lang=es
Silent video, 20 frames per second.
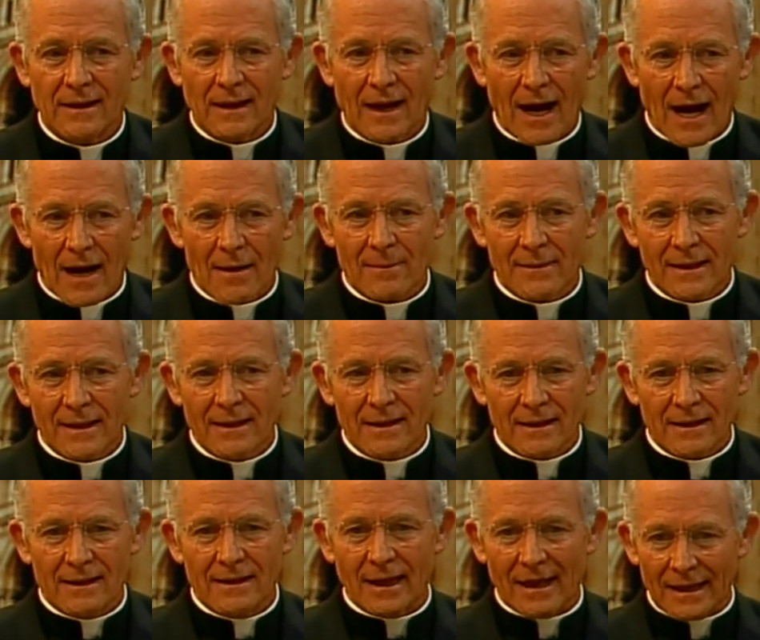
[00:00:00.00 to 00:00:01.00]
abre
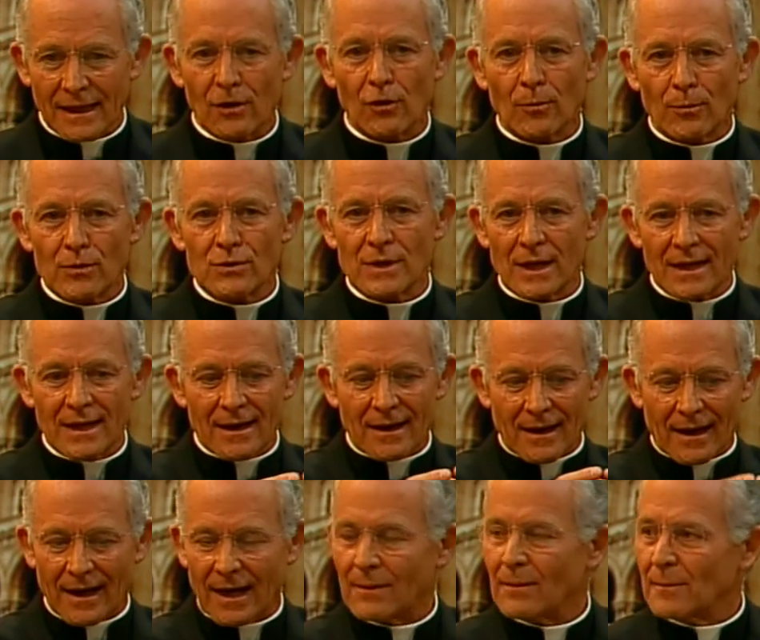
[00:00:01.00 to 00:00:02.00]
y ahí el Opus Dei
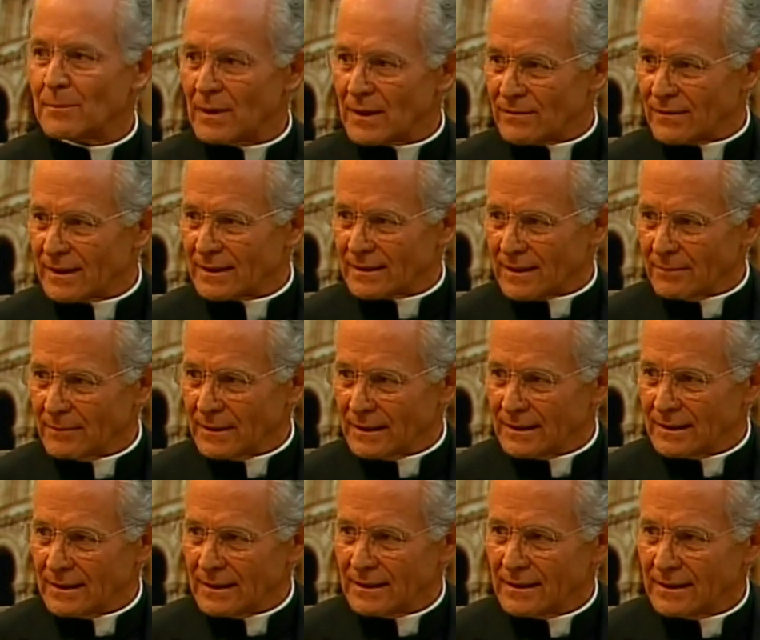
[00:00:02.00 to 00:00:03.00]
encajaba
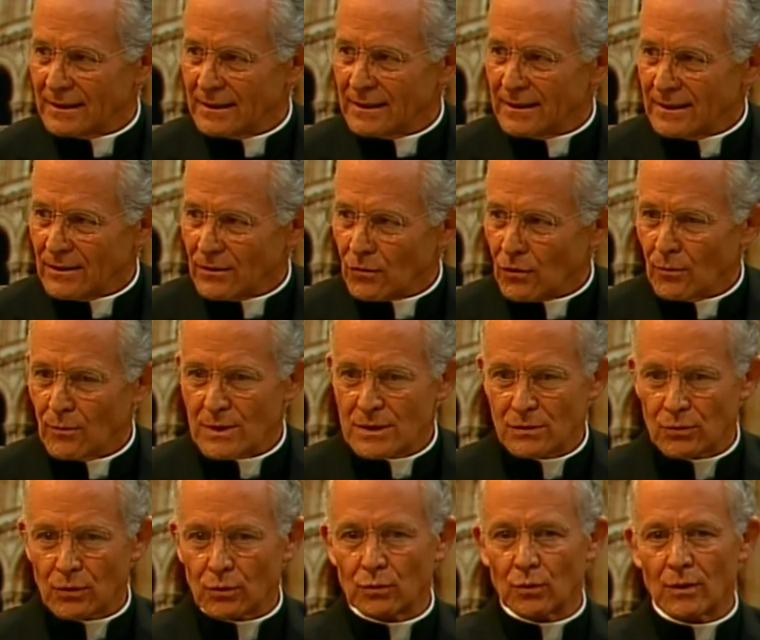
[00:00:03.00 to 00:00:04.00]
perfectamente como
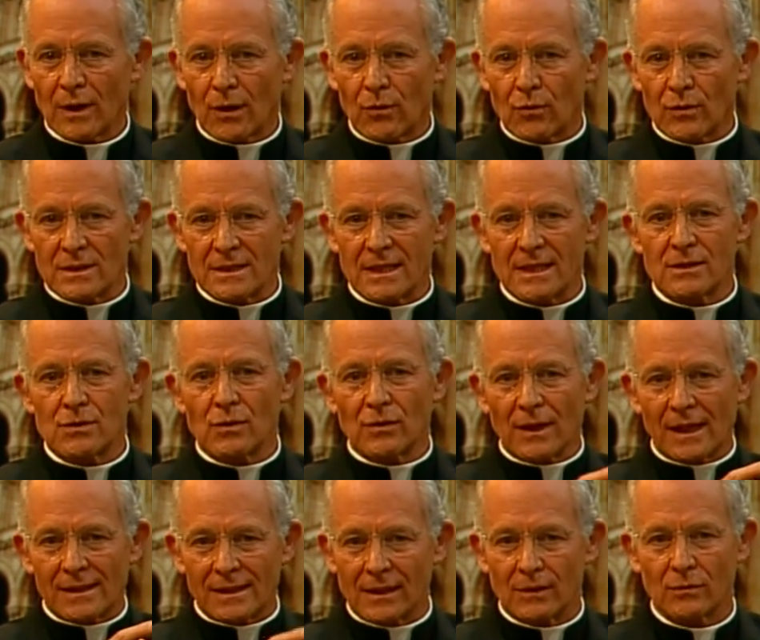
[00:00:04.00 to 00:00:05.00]
estructura
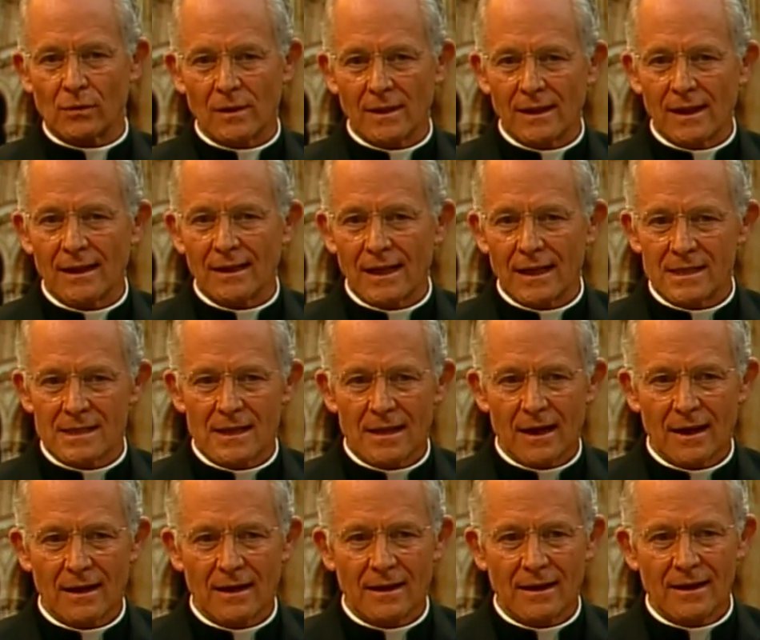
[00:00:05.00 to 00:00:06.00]
jurisdiccional dentro de la
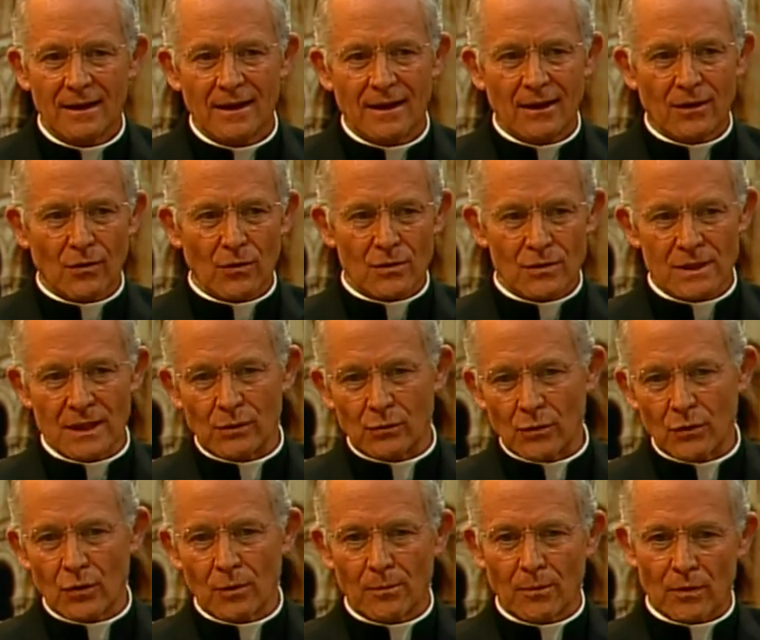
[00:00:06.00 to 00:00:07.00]
iglesia,
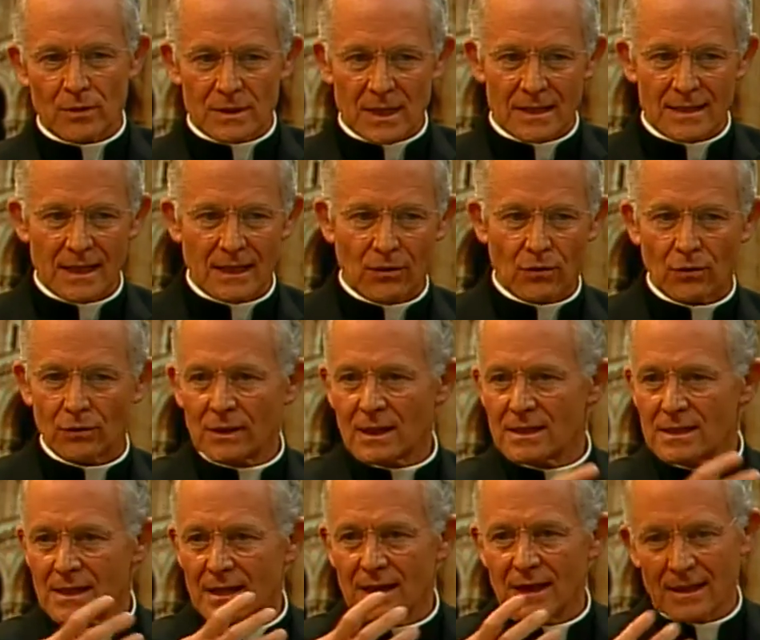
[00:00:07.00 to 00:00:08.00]
constituido por
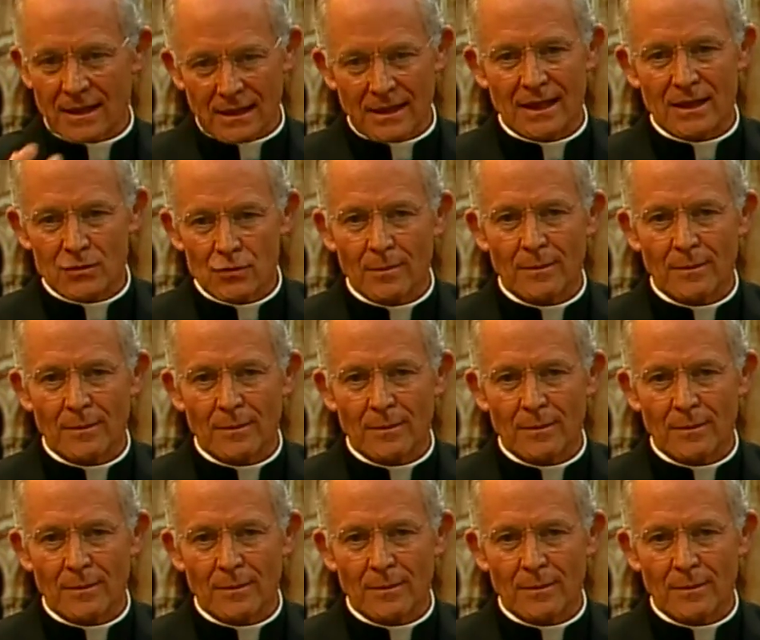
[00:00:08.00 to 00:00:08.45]
sacerdotes y en su